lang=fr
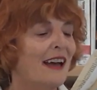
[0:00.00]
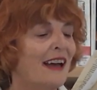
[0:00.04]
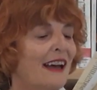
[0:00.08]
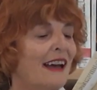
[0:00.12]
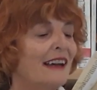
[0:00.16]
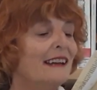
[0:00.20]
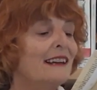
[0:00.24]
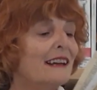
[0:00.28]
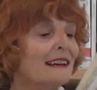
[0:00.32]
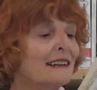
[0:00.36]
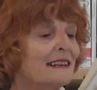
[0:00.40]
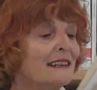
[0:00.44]

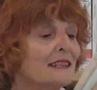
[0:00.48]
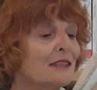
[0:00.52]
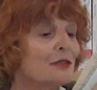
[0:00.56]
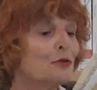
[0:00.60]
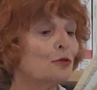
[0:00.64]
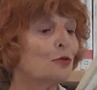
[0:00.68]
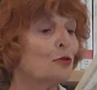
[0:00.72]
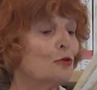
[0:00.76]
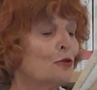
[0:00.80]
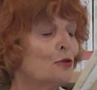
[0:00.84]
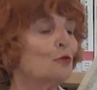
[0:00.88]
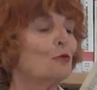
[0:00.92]
elle allait
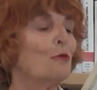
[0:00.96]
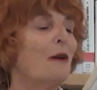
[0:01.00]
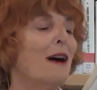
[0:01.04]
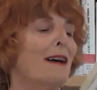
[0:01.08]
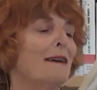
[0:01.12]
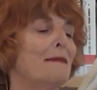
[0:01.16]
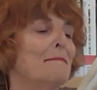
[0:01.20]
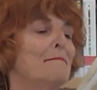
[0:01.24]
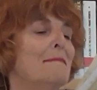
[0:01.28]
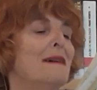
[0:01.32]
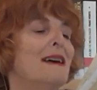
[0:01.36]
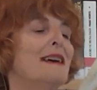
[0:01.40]
ce
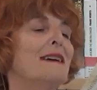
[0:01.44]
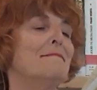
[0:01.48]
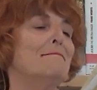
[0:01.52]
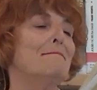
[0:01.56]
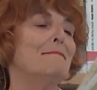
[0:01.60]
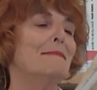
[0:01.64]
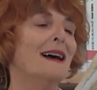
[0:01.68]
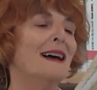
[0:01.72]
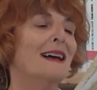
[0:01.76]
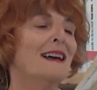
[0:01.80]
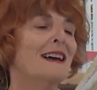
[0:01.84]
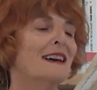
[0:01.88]
soir
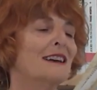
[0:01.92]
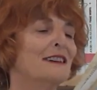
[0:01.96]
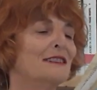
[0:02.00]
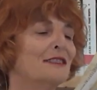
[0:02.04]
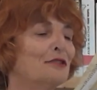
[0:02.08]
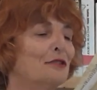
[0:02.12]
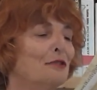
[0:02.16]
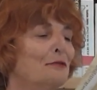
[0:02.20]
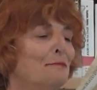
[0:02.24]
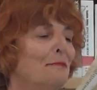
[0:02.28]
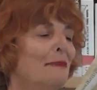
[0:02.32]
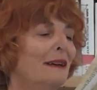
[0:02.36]
même
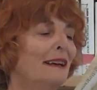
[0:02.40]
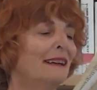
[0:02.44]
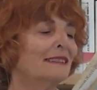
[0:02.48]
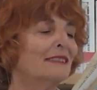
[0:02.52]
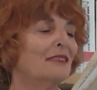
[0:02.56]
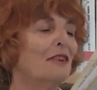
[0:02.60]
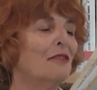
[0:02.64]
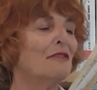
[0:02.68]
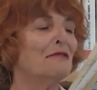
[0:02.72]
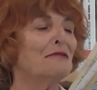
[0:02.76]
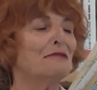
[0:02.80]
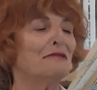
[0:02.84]
se
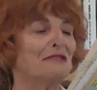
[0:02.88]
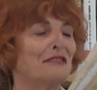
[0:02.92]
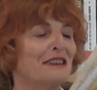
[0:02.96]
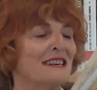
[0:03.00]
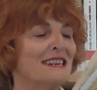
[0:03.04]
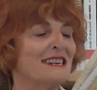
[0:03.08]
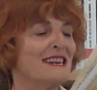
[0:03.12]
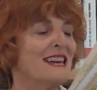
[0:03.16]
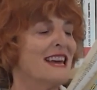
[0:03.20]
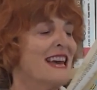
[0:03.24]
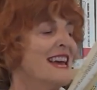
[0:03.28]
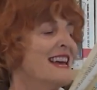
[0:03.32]
mettre en
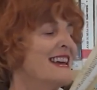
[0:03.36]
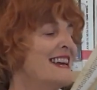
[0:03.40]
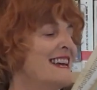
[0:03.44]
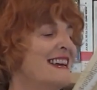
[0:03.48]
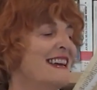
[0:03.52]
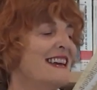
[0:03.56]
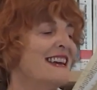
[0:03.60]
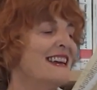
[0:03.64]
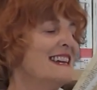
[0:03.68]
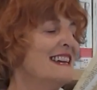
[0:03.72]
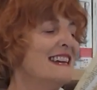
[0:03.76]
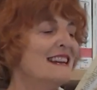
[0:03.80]
frais
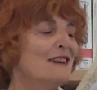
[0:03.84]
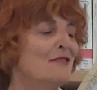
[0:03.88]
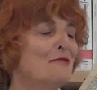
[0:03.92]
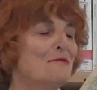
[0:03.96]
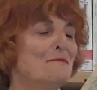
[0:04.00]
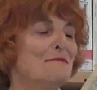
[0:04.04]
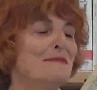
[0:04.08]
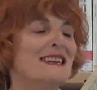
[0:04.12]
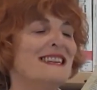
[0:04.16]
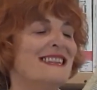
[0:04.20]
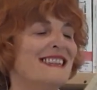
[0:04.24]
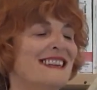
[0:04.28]
et
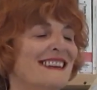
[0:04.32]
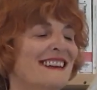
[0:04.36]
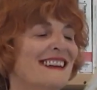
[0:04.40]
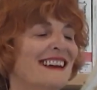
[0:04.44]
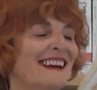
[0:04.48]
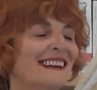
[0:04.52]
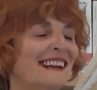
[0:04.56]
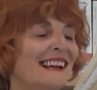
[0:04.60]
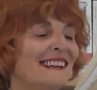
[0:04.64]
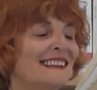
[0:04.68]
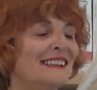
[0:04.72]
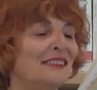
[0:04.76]
illuminer.
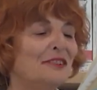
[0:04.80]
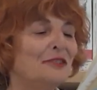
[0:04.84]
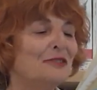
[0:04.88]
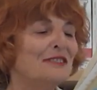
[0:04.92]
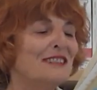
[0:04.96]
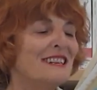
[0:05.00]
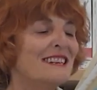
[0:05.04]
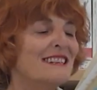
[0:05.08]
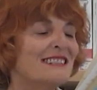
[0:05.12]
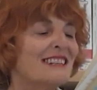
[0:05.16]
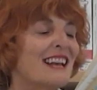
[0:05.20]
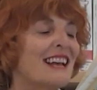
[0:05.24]
Elle allait
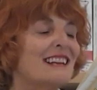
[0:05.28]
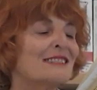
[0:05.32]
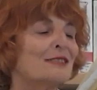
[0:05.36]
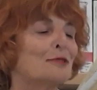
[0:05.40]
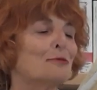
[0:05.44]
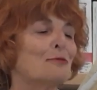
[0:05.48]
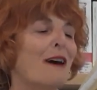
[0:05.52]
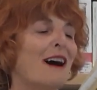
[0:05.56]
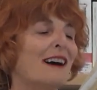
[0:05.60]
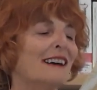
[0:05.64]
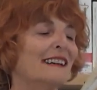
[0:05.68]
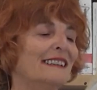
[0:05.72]
donner sa
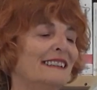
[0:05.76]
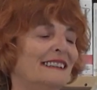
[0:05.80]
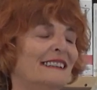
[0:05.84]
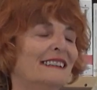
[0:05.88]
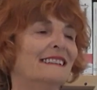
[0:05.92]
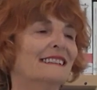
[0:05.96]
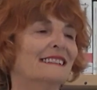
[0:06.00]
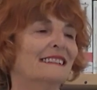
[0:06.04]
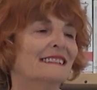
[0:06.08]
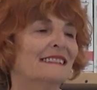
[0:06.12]
soirée.